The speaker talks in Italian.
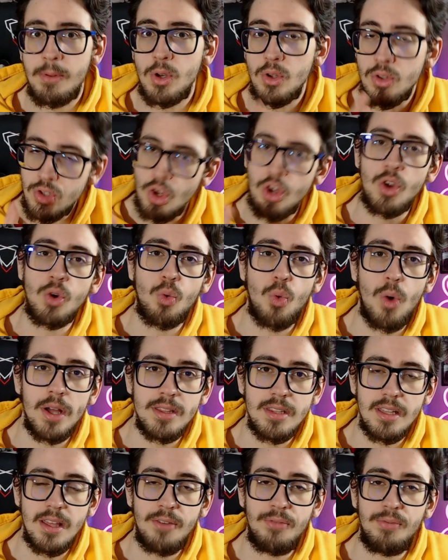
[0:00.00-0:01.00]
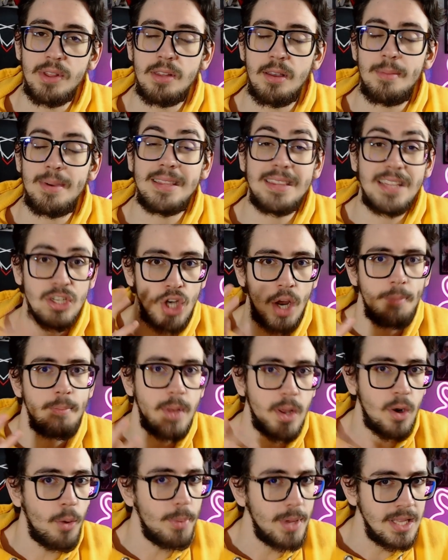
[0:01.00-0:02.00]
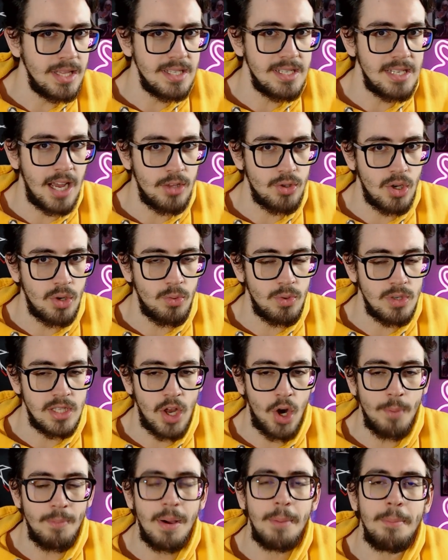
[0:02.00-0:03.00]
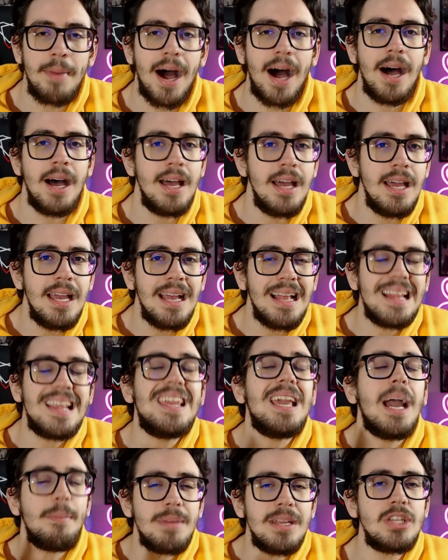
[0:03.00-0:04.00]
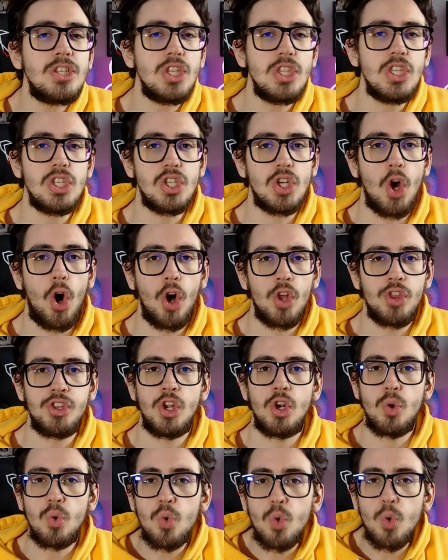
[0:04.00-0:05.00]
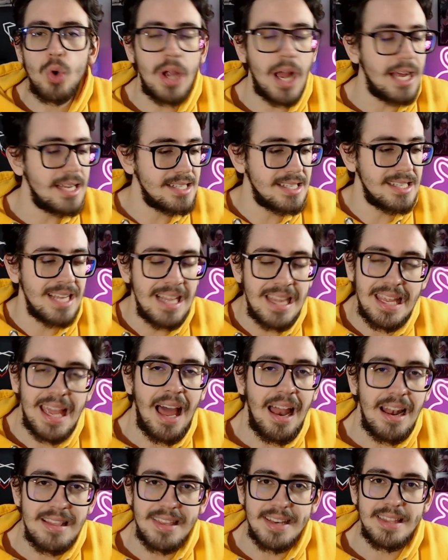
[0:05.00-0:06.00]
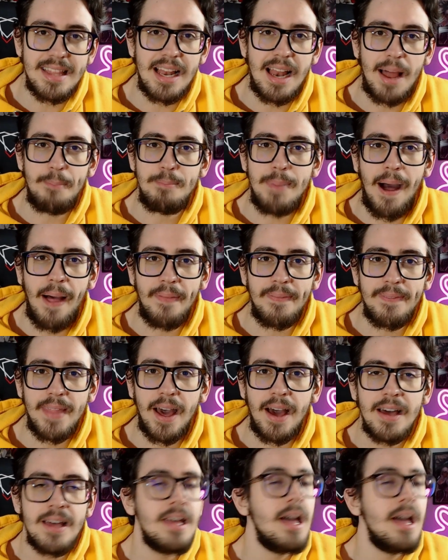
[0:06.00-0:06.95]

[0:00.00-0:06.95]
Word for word: Non so in quanti effettivamente ci abbiano pensato a questa roba, ma gli amici di Scott, Lucas e gli altri della banda.